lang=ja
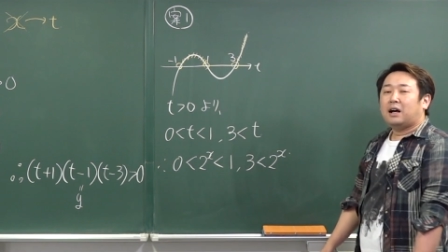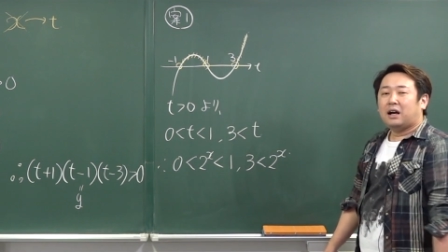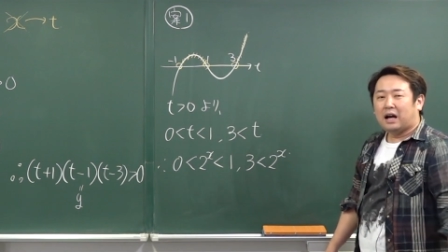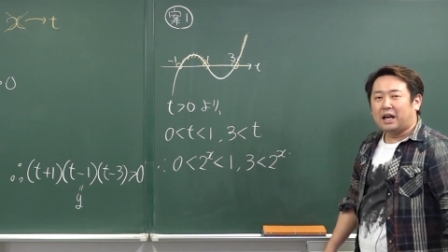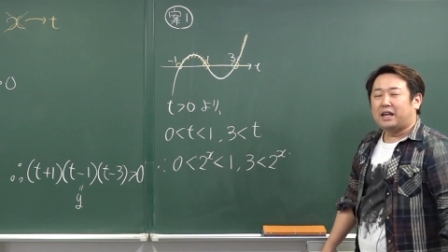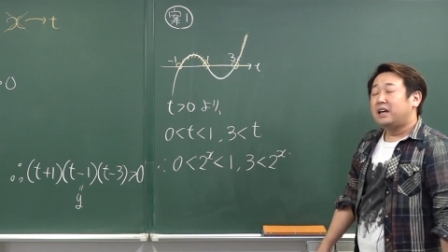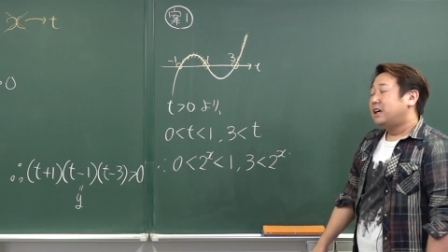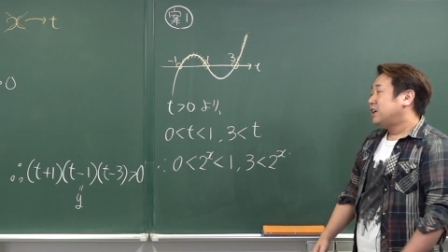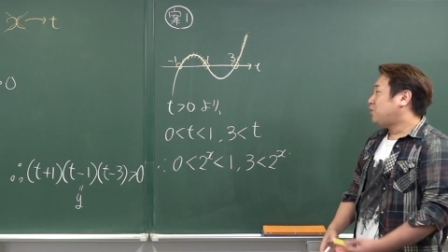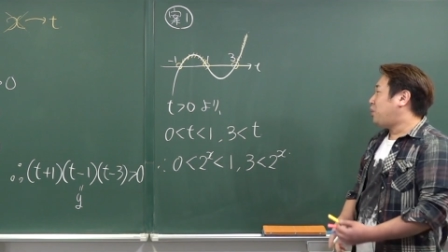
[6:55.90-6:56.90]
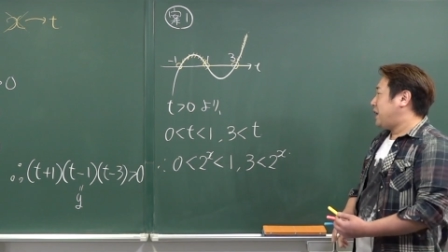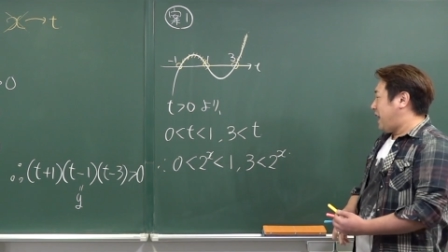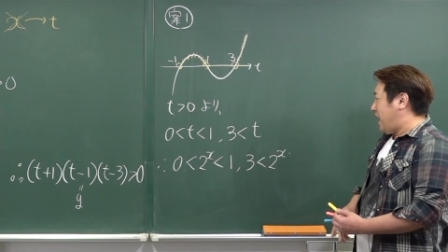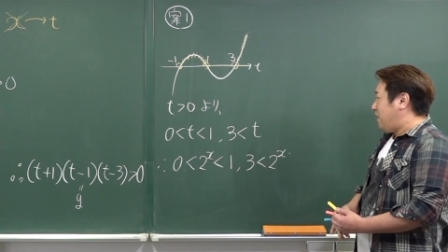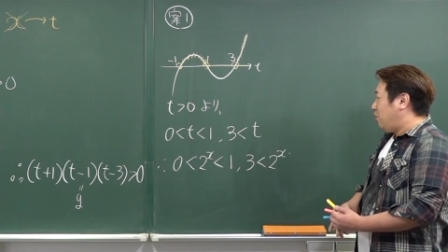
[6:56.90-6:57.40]
はい。これ
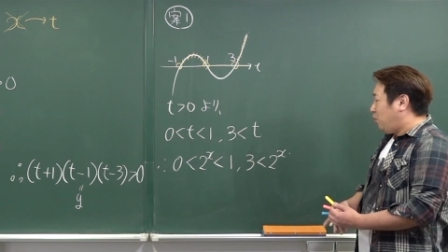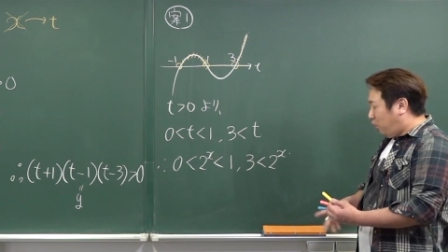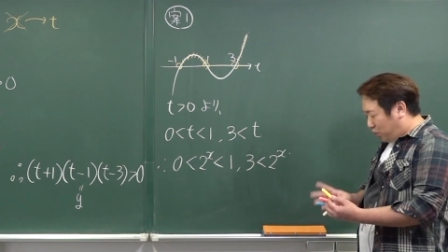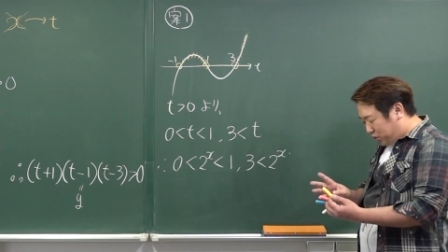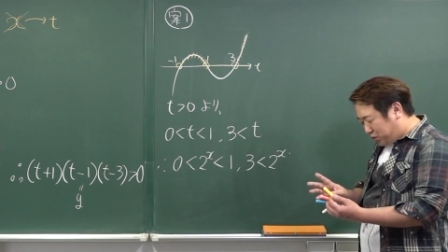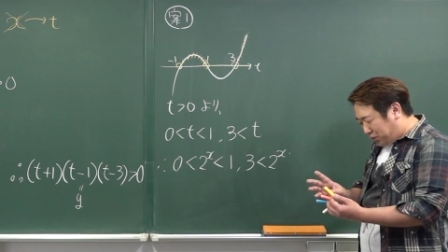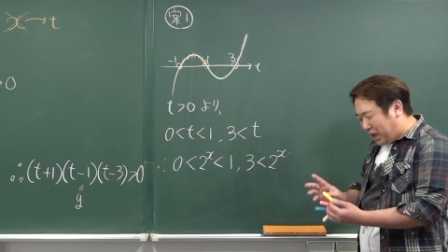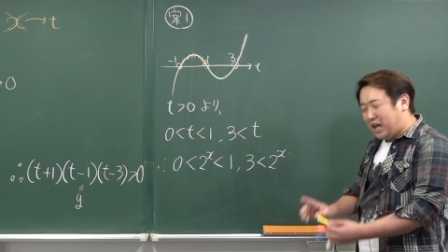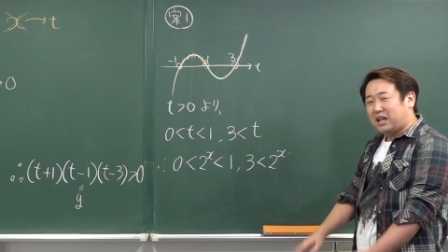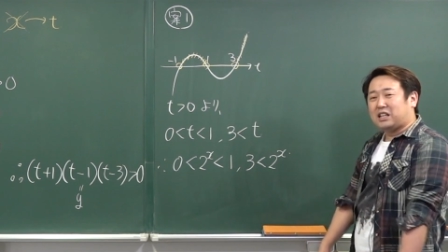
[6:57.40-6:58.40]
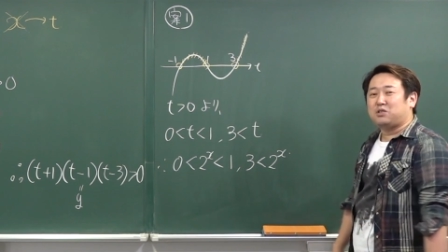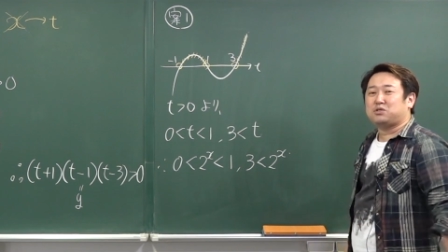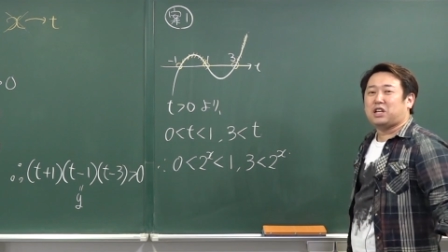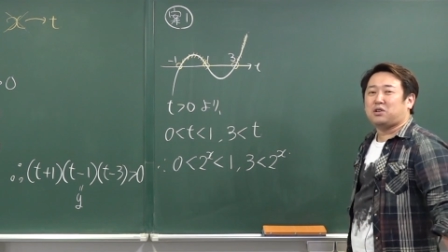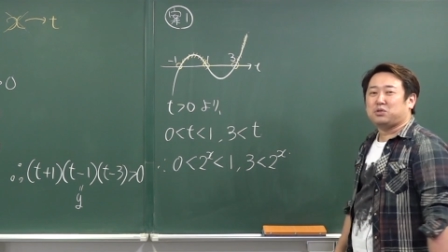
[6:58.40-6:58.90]
ね、ほんとね、気を
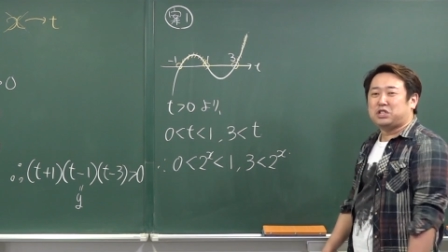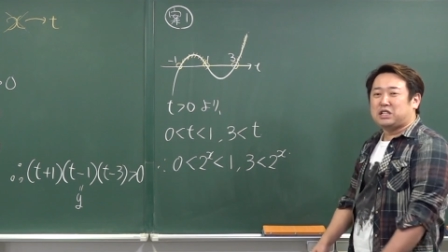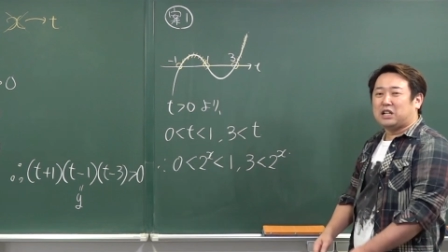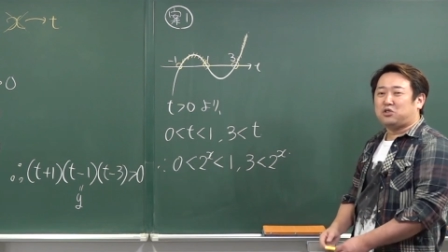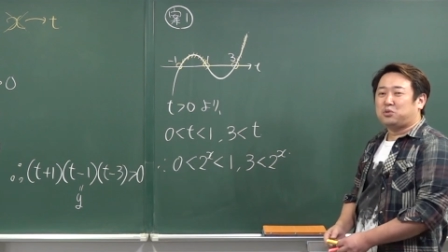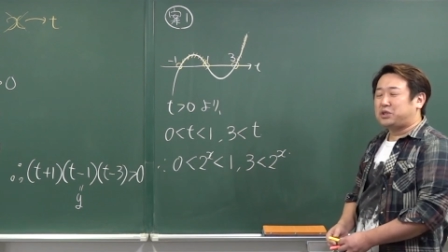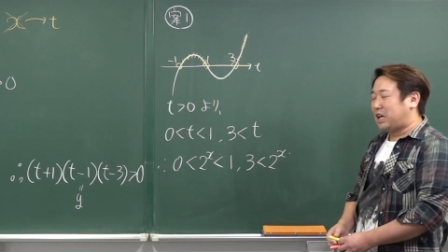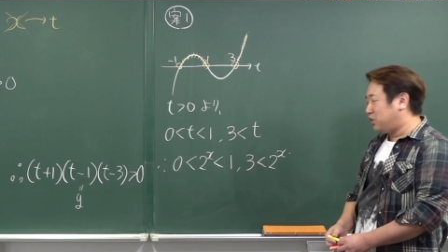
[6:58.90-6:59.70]
つけてほしいなと思うんだけ